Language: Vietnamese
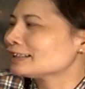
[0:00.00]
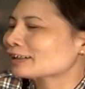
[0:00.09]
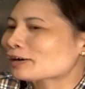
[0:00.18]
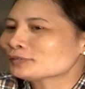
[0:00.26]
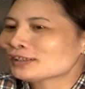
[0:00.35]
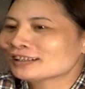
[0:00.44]
Nên là
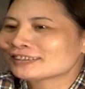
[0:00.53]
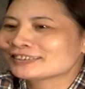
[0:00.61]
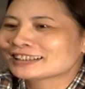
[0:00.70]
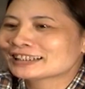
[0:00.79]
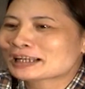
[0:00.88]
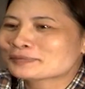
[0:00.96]
công nhân là phải
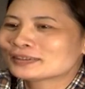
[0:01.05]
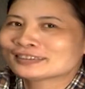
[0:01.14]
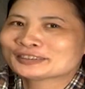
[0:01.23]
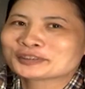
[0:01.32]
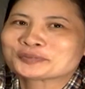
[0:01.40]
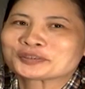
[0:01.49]
thích làm
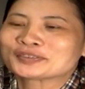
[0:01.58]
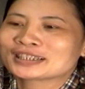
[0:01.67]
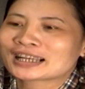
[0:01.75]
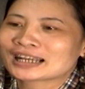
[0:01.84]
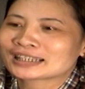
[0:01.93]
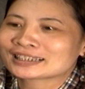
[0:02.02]
hơn rồi, bởi vì
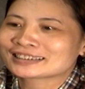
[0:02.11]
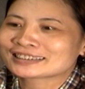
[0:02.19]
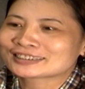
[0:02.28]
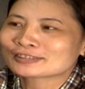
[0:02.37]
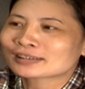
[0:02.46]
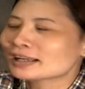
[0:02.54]
là
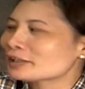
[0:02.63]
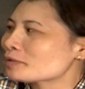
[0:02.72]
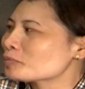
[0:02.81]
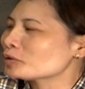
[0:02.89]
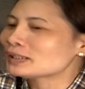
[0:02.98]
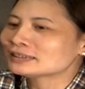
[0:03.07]
trước đây nó
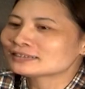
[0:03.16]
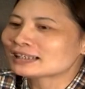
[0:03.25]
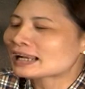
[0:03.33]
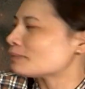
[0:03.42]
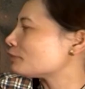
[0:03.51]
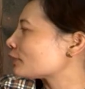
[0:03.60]
bụi, bây giờ là
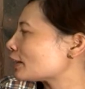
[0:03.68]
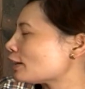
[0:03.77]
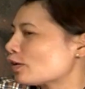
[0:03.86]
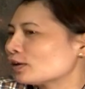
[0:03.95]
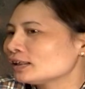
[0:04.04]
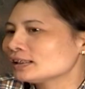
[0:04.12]
làm cái
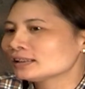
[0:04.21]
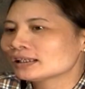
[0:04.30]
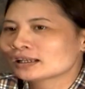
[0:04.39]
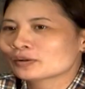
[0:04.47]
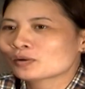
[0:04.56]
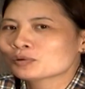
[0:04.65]
lò này lên thì
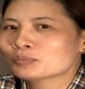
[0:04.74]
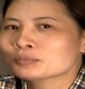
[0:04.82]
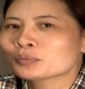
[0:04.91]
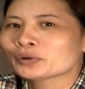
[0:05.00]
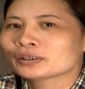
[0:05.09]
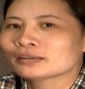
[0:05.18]
là nó
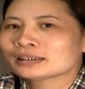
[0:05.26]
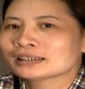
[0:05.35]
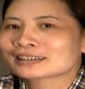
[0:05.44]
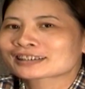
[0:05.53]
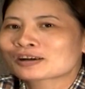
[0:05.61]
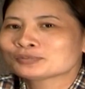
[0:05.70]
không bụi nữa, thì
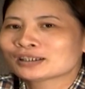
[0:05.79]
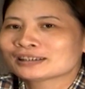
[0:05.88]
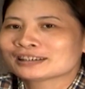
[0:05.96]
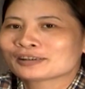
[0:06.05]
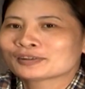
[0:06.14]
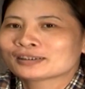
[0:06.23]
công nhân
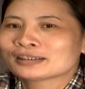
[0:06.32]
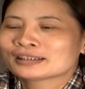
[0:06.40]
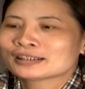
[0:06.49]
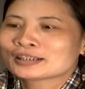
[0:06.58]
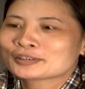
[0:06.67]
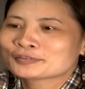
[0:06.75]
nó
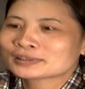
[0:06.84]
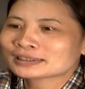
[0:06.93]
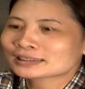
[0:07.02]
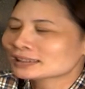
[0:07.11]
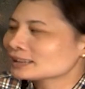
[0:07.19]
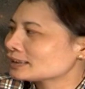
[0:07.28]

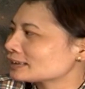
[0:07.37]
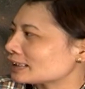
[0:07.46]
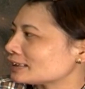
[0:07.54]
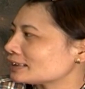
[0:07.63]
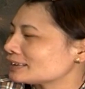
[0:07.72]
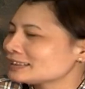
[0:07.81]
vẫn chả
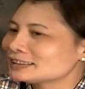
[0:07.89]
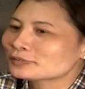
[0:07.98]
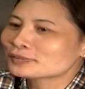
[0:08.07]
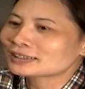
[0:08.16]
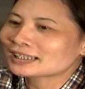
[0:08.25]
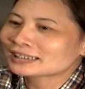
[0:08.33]
gì, nó
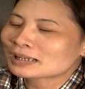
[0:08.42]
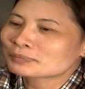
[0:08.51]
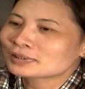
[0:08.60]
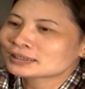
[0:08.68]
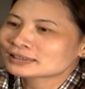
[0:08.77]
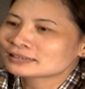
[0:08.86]
vẫn thích làm
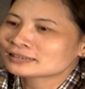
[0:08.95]
hơn